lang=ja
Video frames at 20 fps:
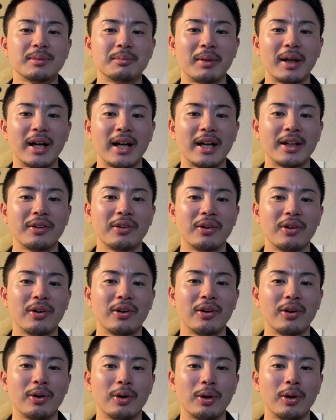まああ
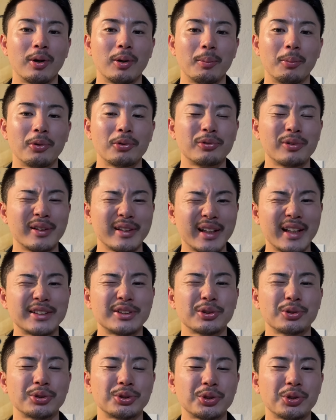の僕は
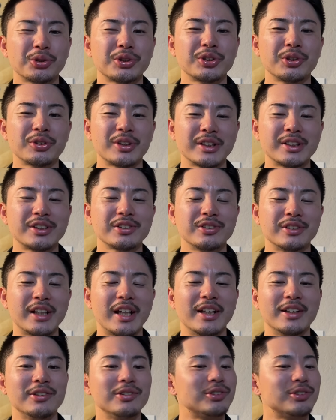ね、ちょっと調子乗ってすぐね、